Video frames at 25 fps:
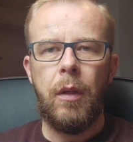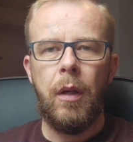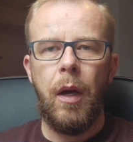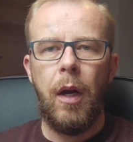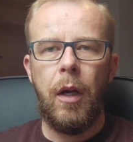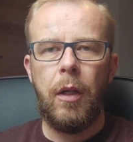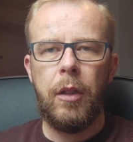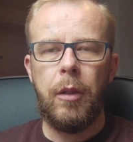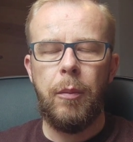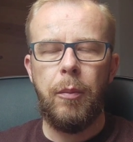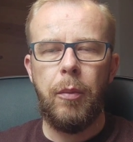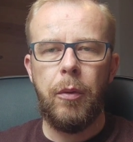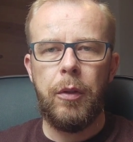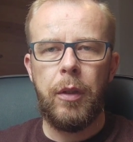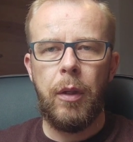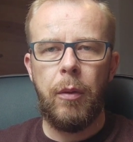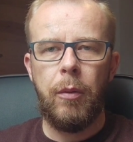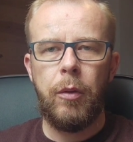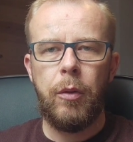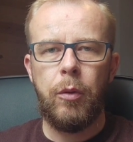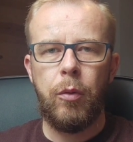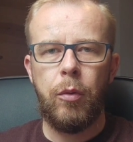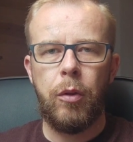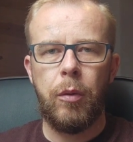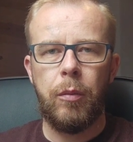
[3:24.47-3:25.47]
Ale te
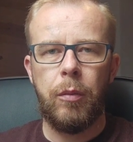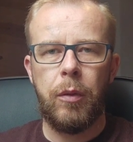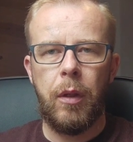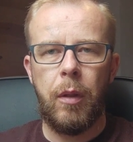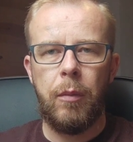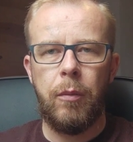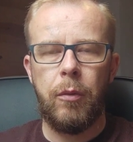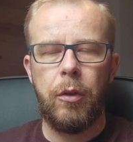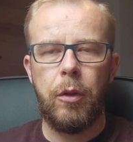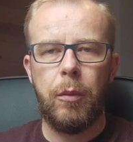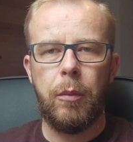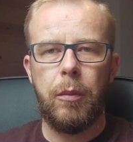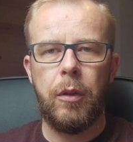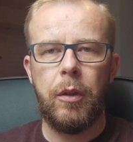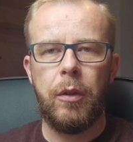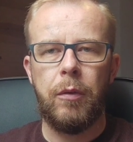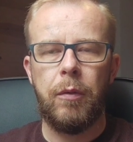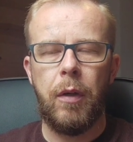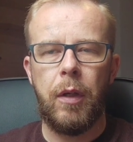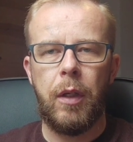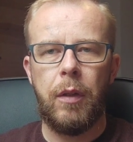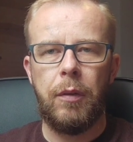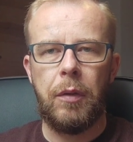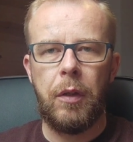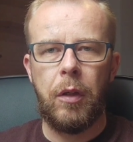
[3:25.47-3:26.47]
podziały służą temu, żeby
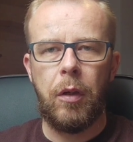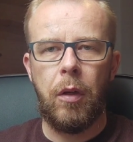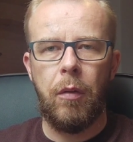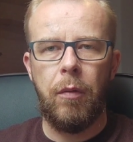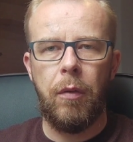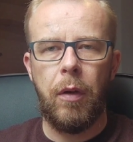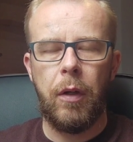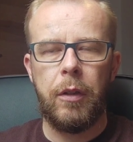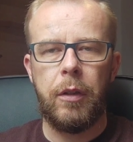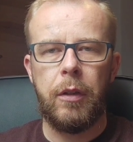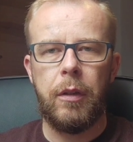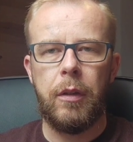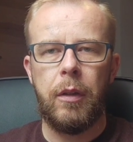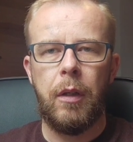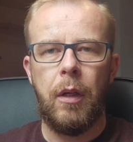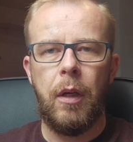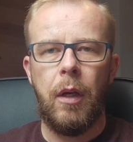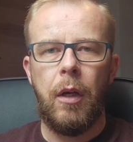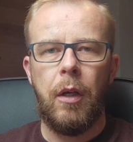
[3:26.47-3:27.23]
zweryfikować,